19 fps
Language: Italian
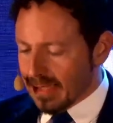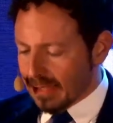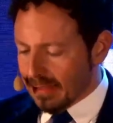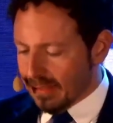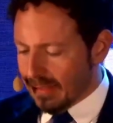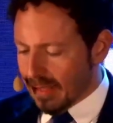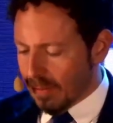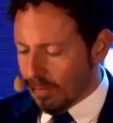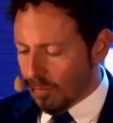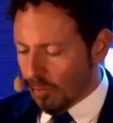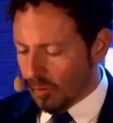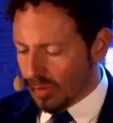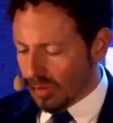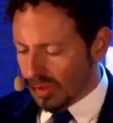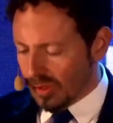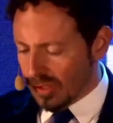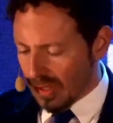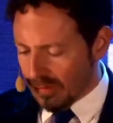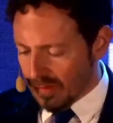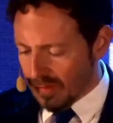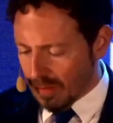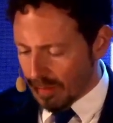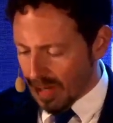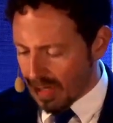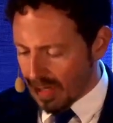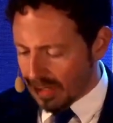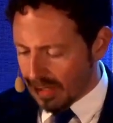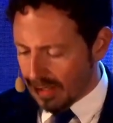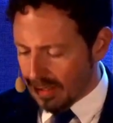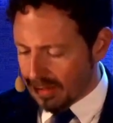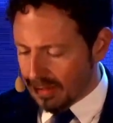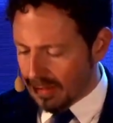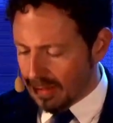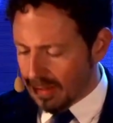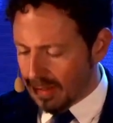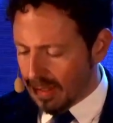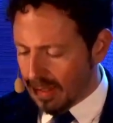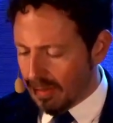grazie a Burro e Salvia
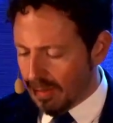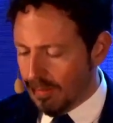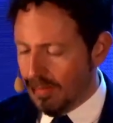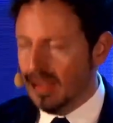Banketing,